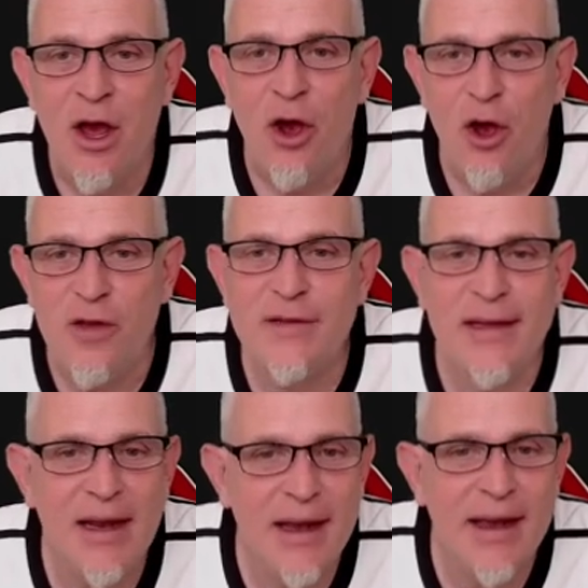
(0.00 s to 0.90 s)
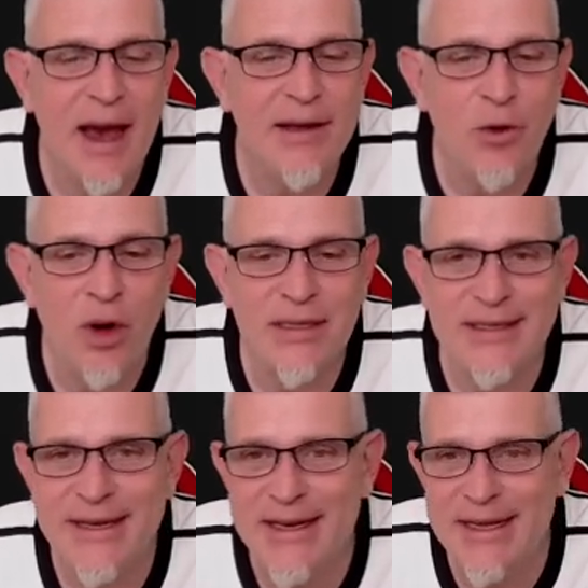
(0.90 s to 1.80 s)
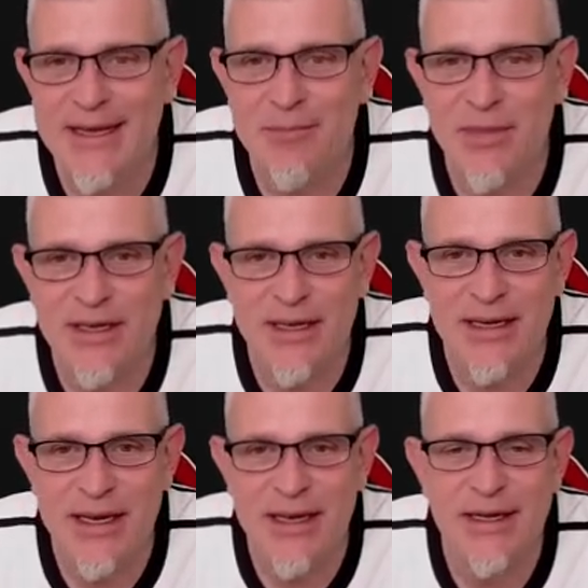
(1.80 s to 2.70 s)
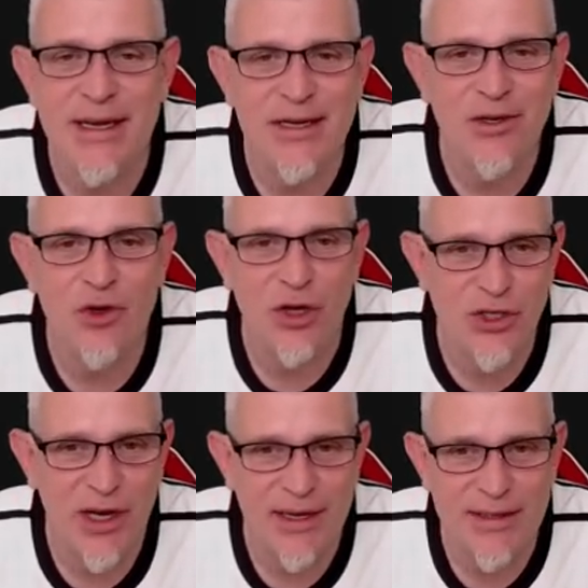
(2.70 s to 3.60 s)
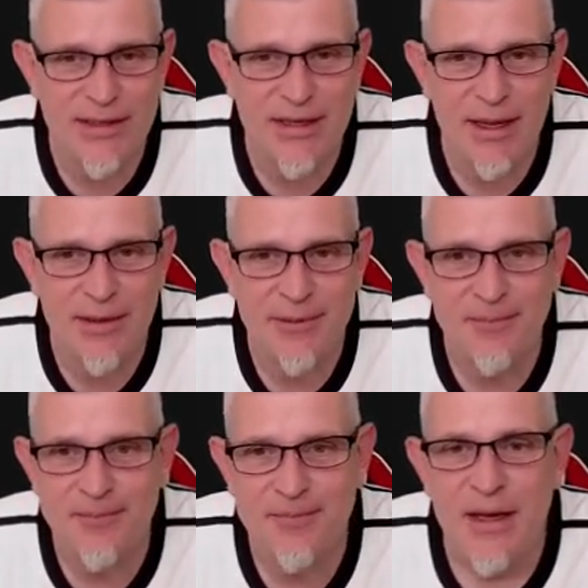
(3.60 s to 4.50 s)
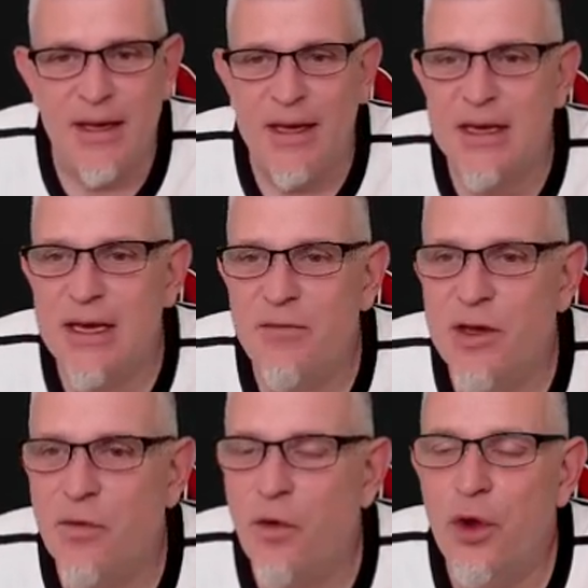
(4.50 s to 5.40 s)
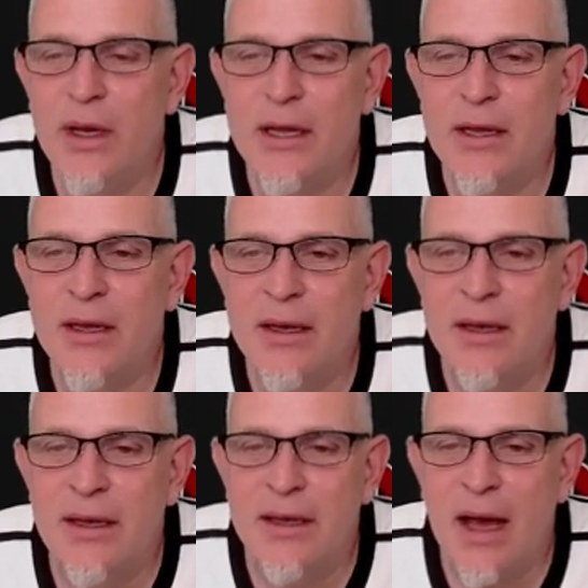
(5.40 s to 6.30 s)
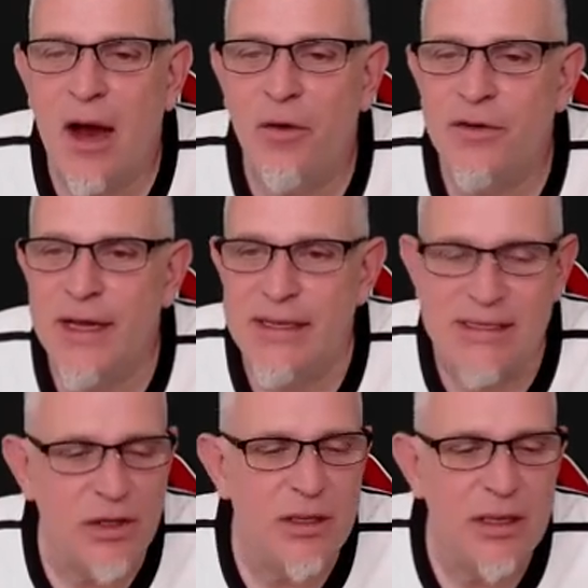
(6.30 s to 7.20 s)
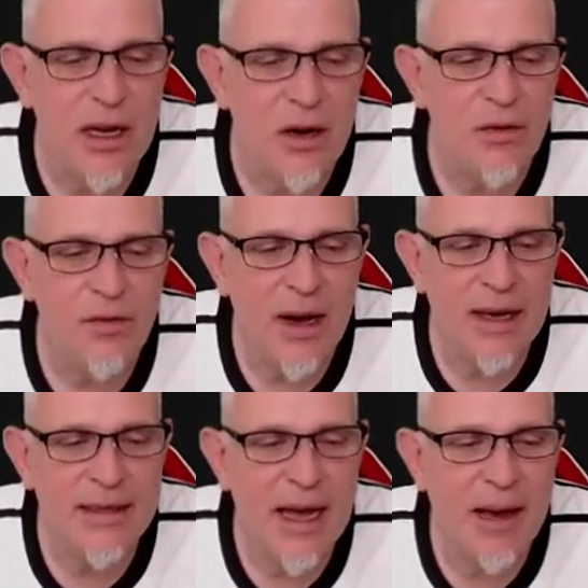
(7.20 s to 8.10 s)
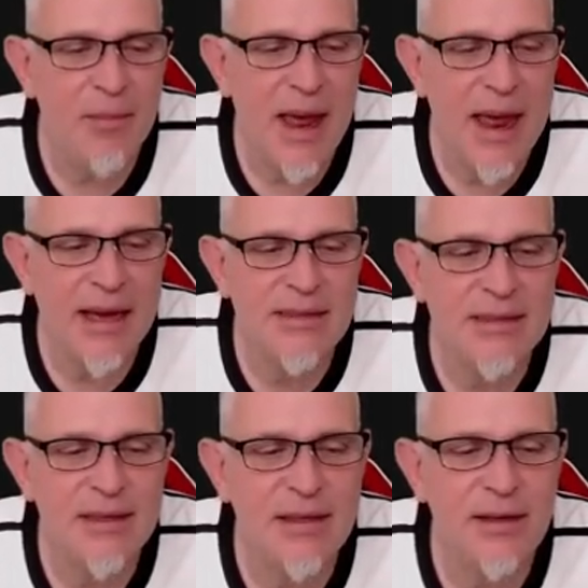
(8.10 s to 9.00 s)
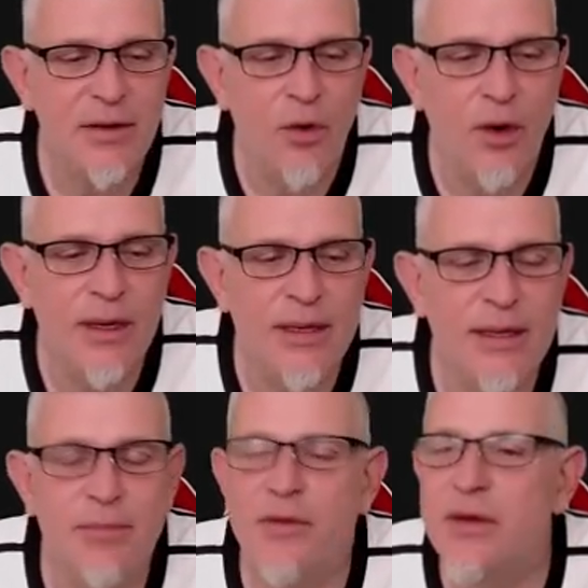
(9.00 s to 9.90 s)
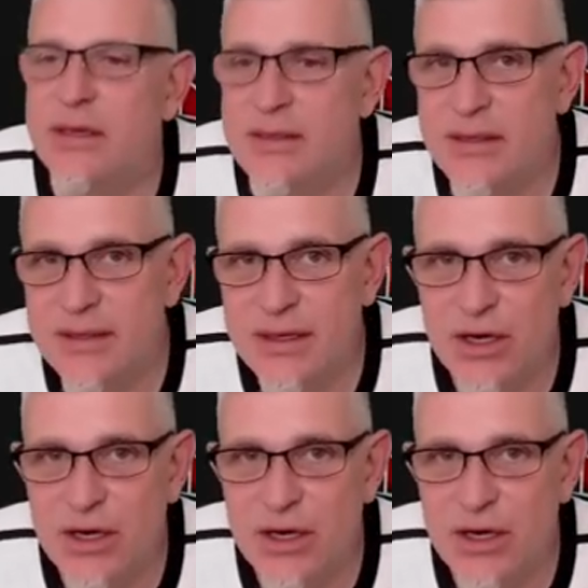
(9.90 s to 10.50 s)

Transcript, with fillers: östliche Länge, ein Ort, den ich mitten in Deutschland nenne. Ich gehe wie gewöhnlich auf den Sonnenlauf an. Am 1.9. befindet sich die